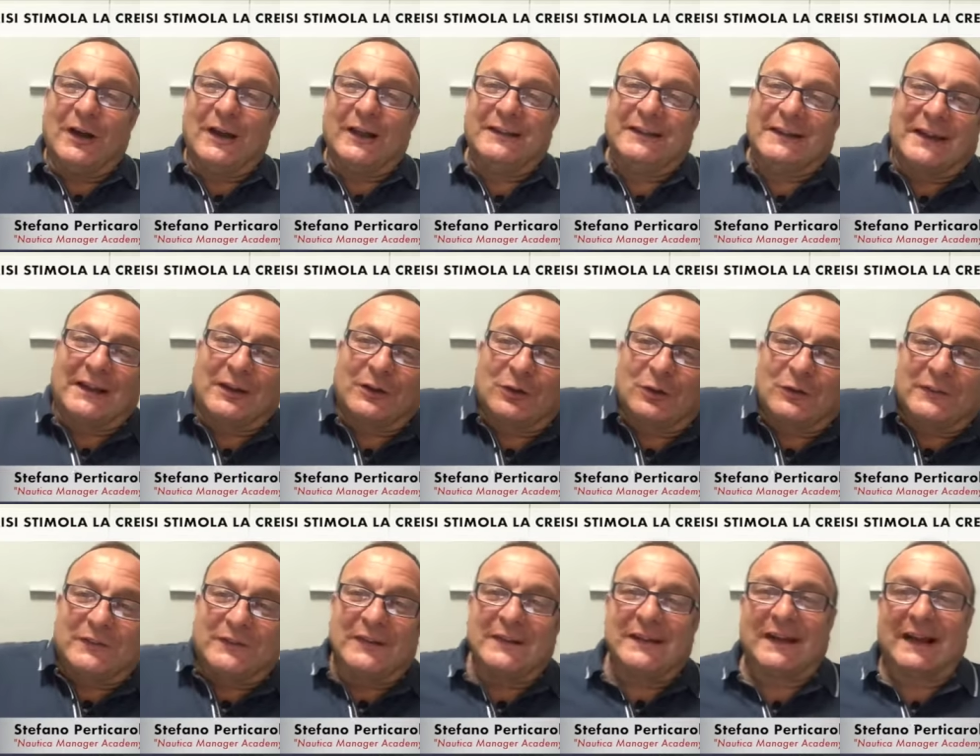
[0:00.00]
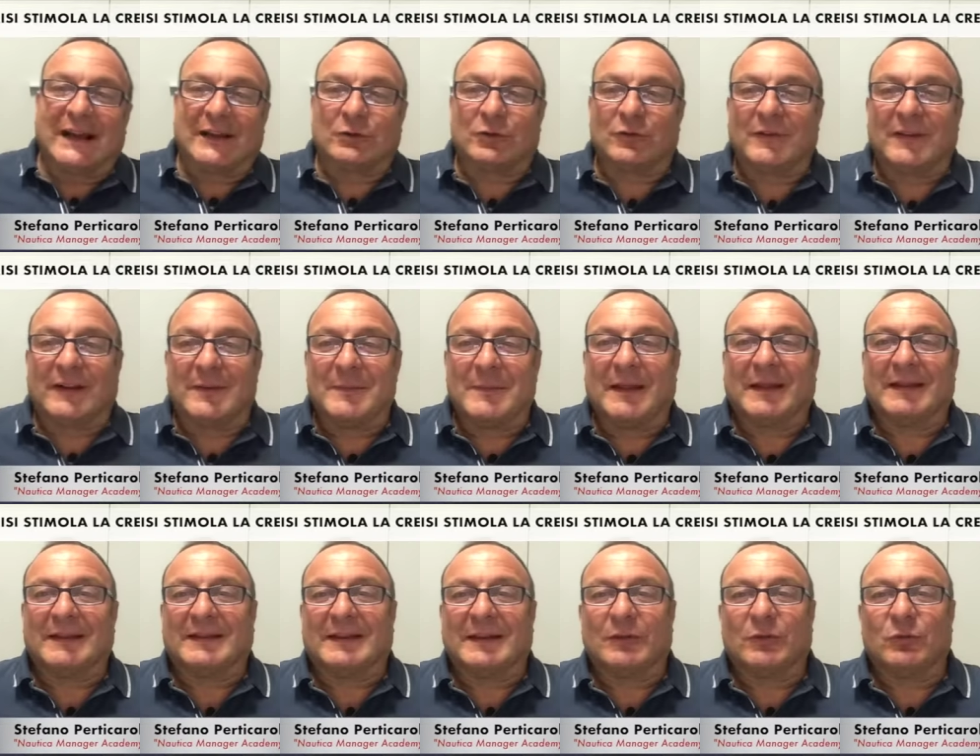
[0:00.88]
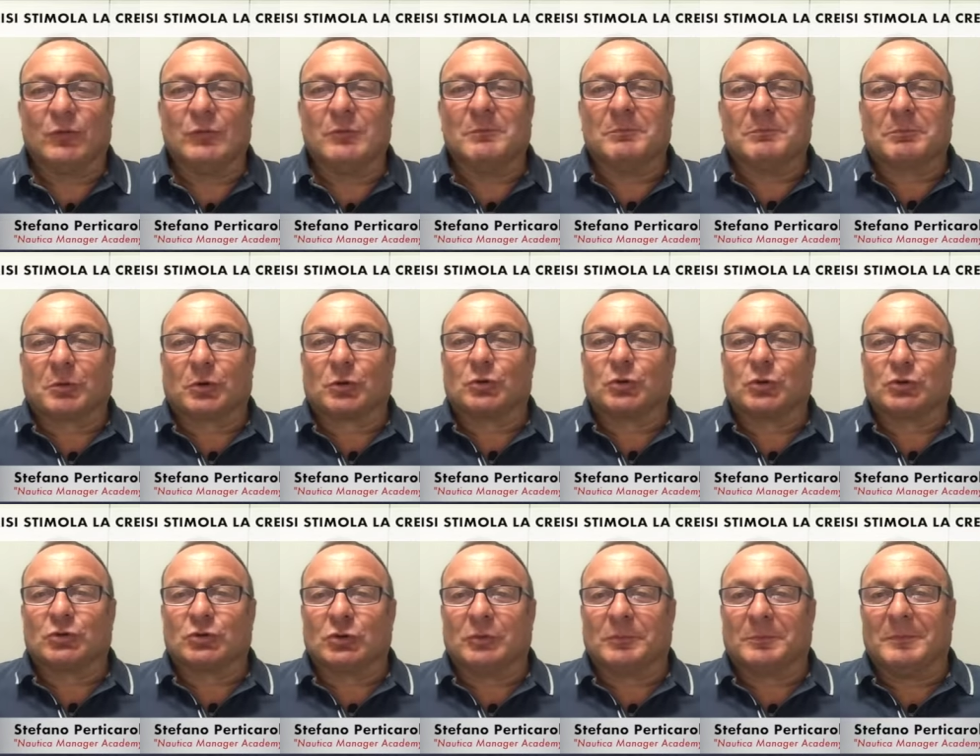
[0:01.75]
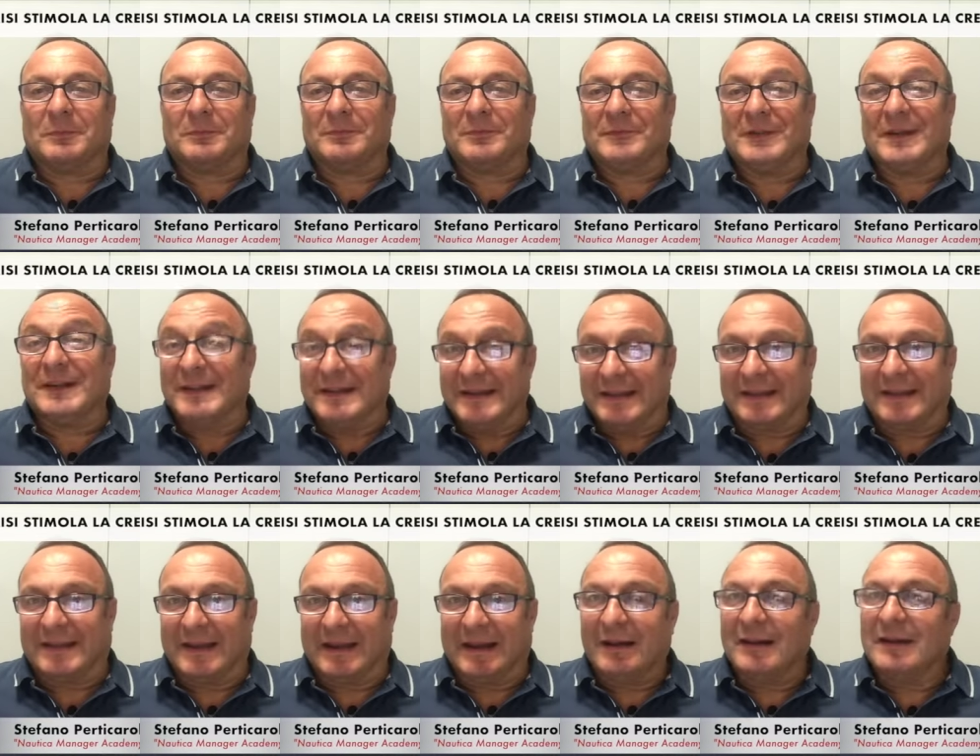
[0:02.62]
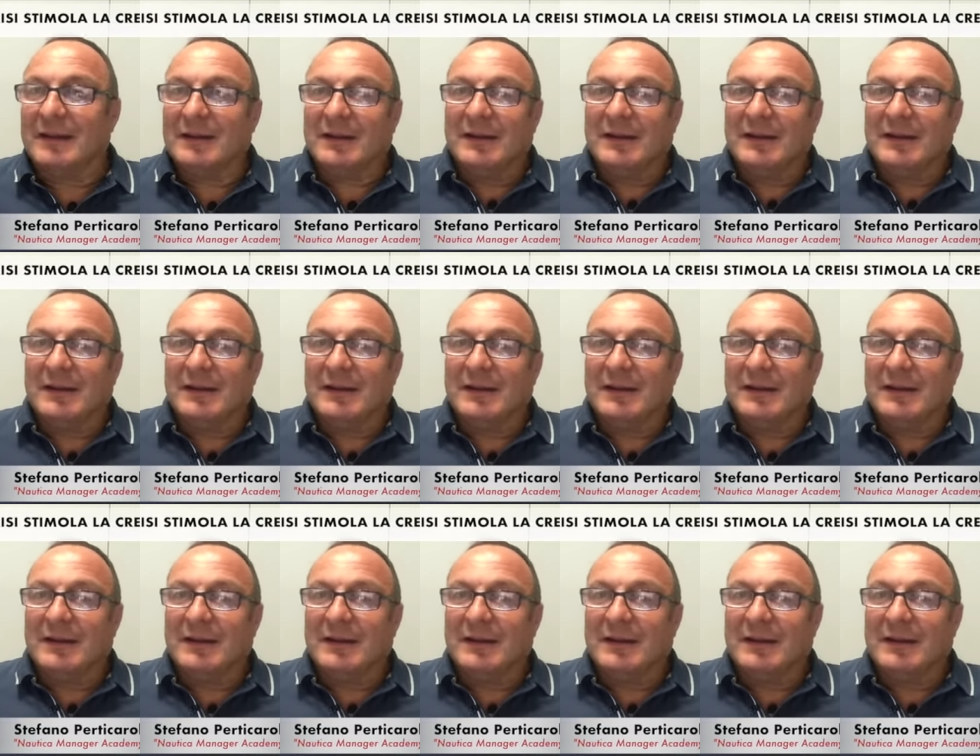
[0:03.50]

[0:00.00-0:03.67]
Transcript: ed era considerato veramente un prodotto di nicchia